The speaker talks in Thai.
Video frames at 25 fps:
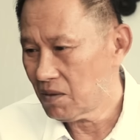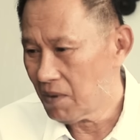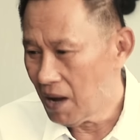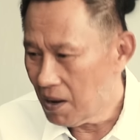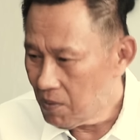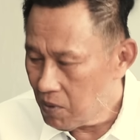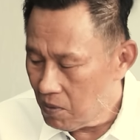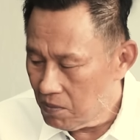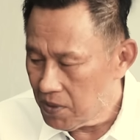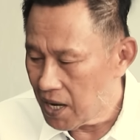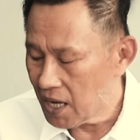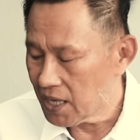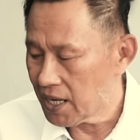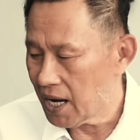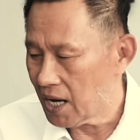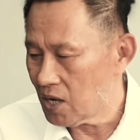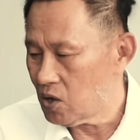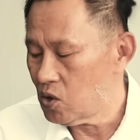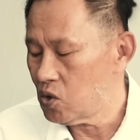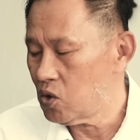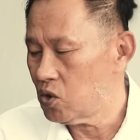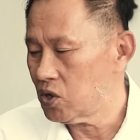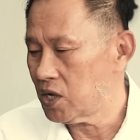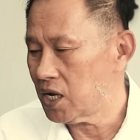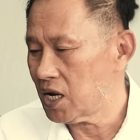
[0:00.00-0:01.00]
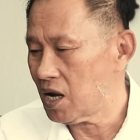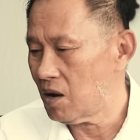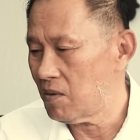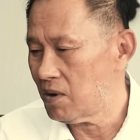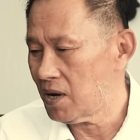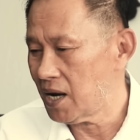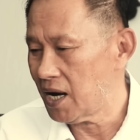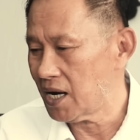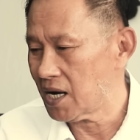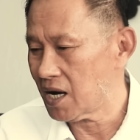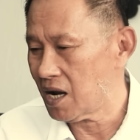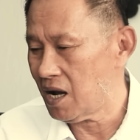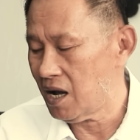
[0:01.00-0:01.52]
สมัยผมเด็กๆรุ่นที่เขา
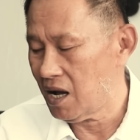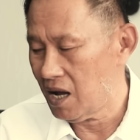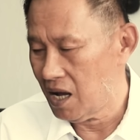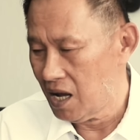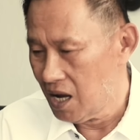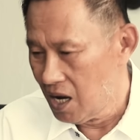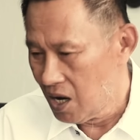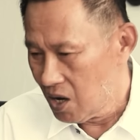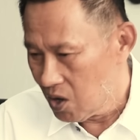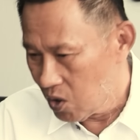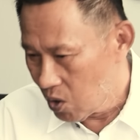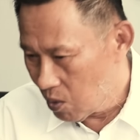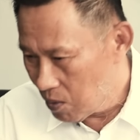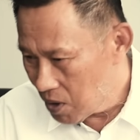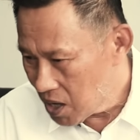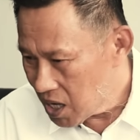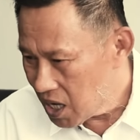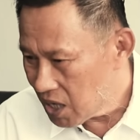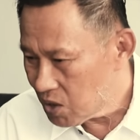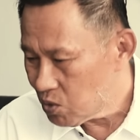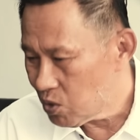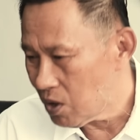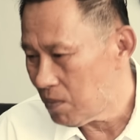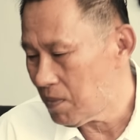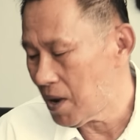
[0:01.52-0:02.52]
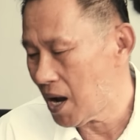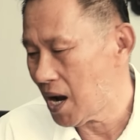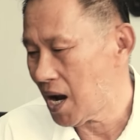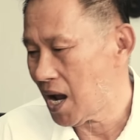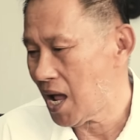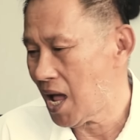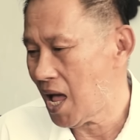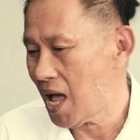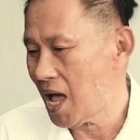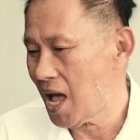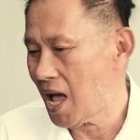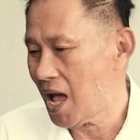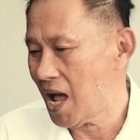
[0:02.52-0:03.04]
มาเล่นก็หลวงพ่อเงินวัดบาง
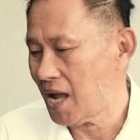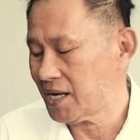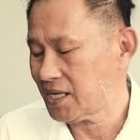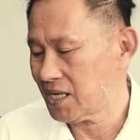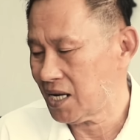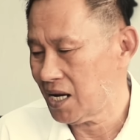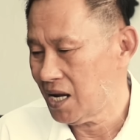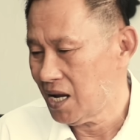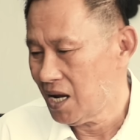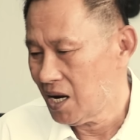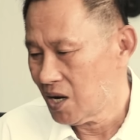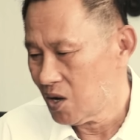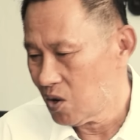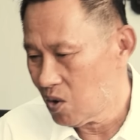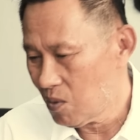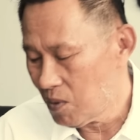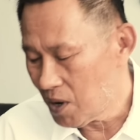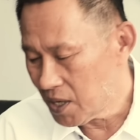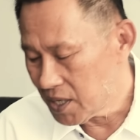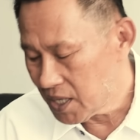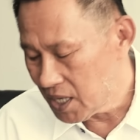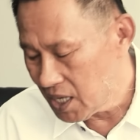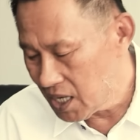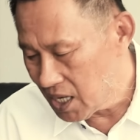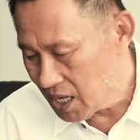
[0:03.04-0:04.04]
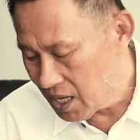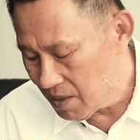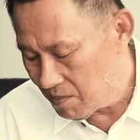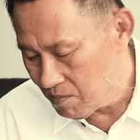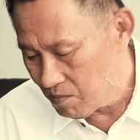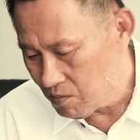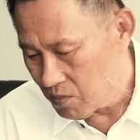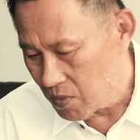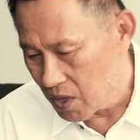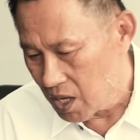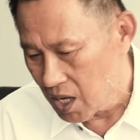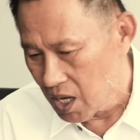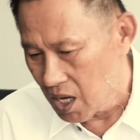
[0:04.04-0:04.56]
คลานหลวงพ่อเดิม
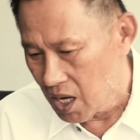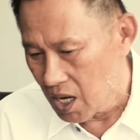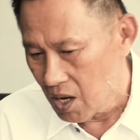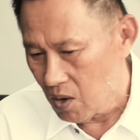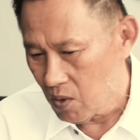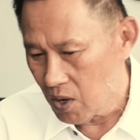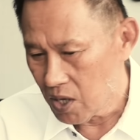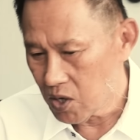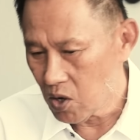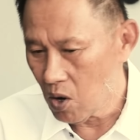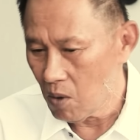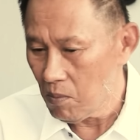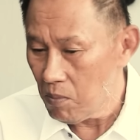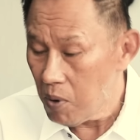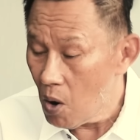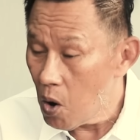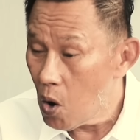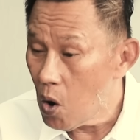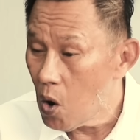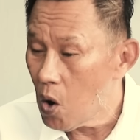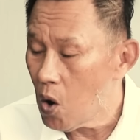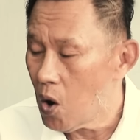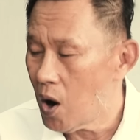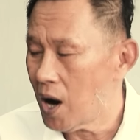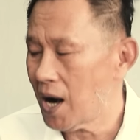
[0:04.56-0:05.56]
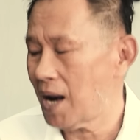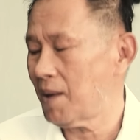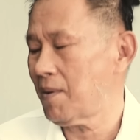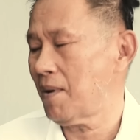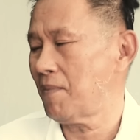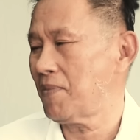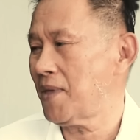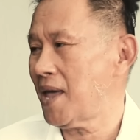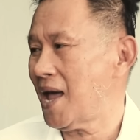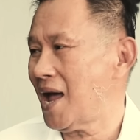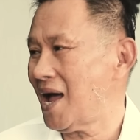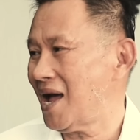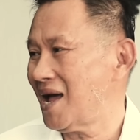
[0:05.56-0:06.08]
วัดหนองโพอะไรแบ
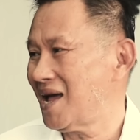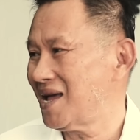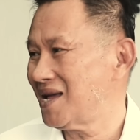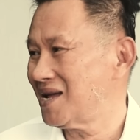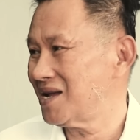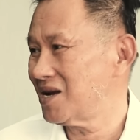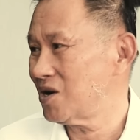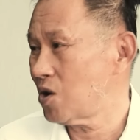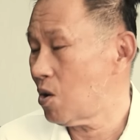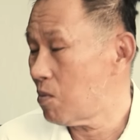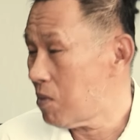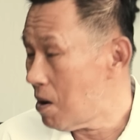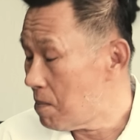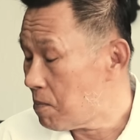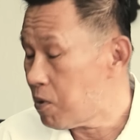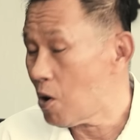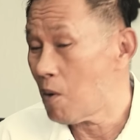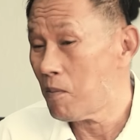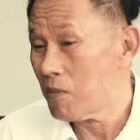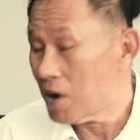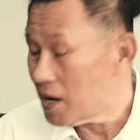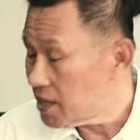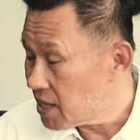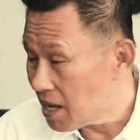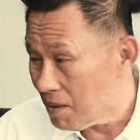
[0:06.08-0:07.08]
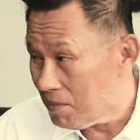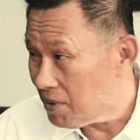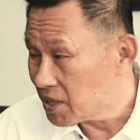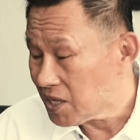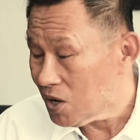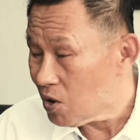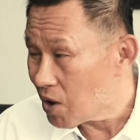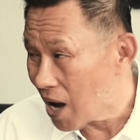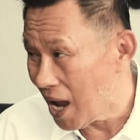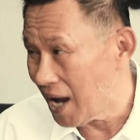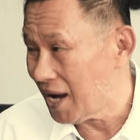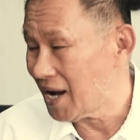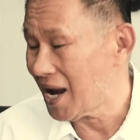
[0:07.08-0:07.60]
บเนี้ยหลวงพ่อพรหมก็ยังไม่
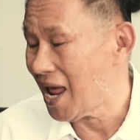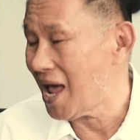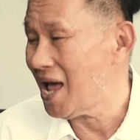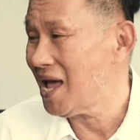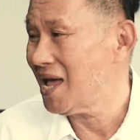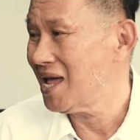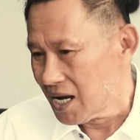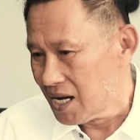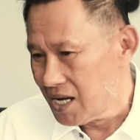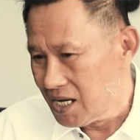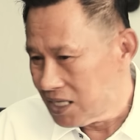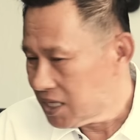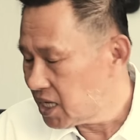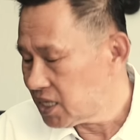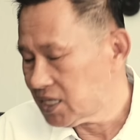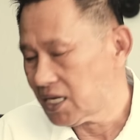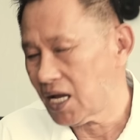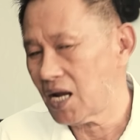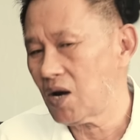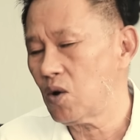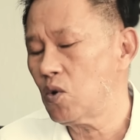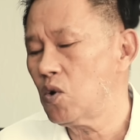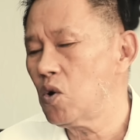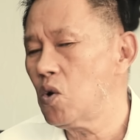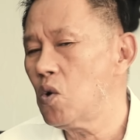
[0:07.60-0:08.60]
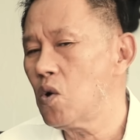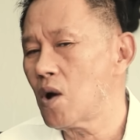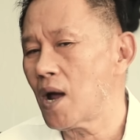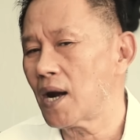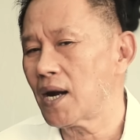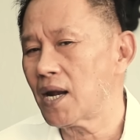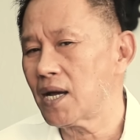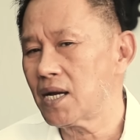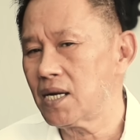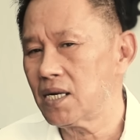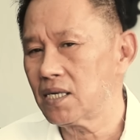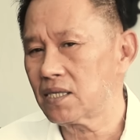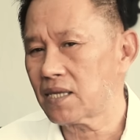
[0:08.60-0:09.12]
เท่าไหร่นะคือที่จะรู้ๆกัน
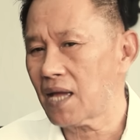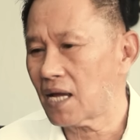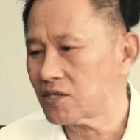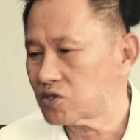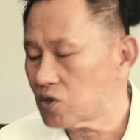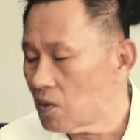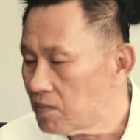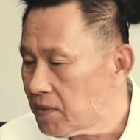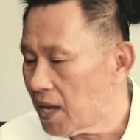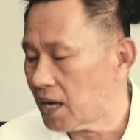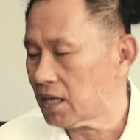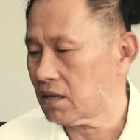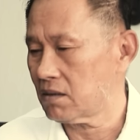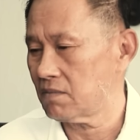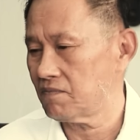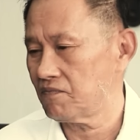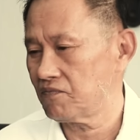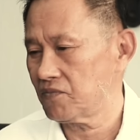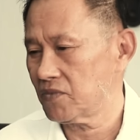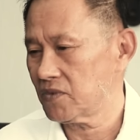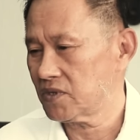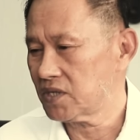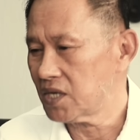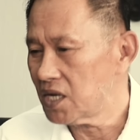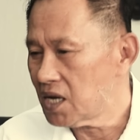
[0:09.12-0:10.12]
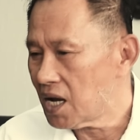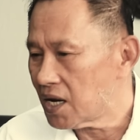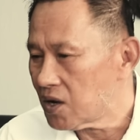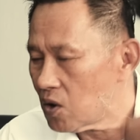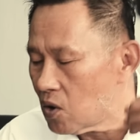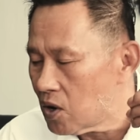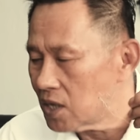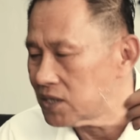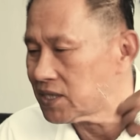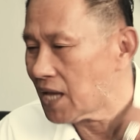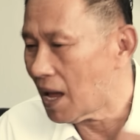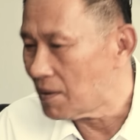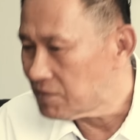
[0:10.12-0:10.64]
ก็คือถ้าสมเด็จซื้อกระน
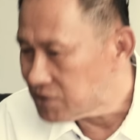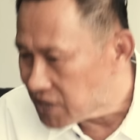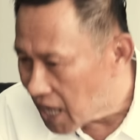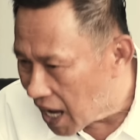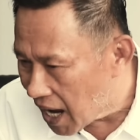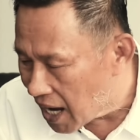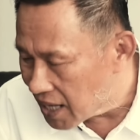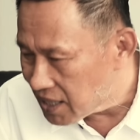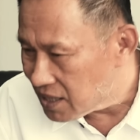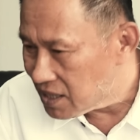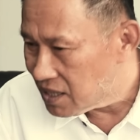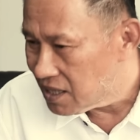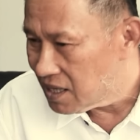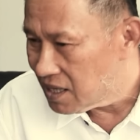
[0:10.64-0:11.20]
งก็สามแสน